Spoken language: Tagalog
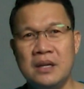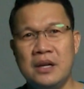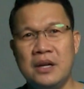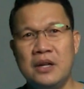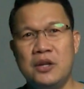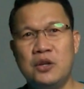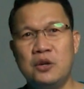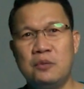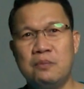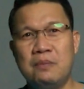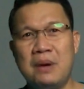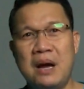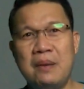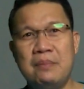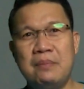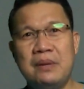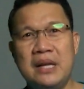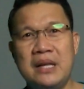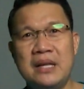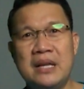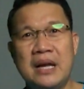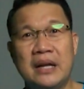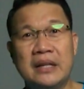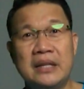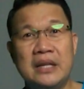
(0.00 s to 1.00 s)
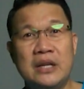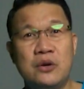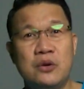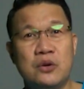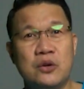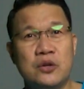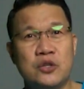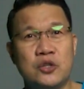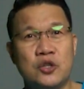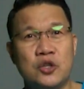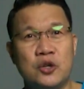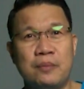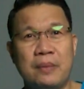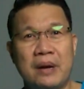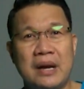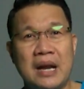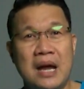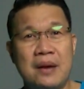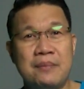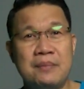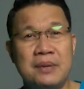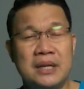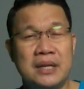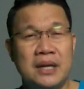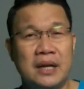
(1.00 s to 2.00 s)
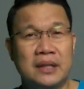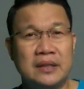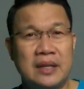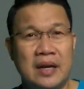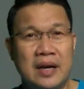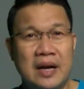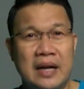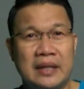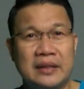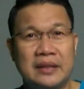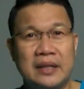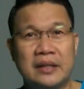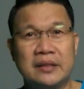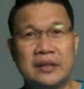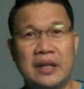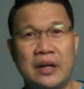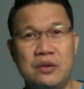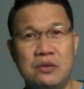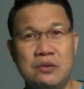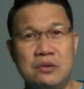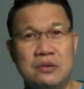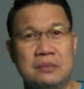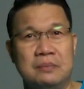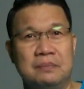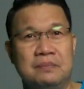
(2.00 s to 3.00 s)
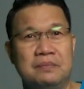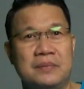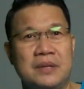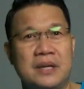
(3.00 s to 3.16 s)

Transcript: Nung mabili niya ang negosyo, maraming nagtaka at nagtanong.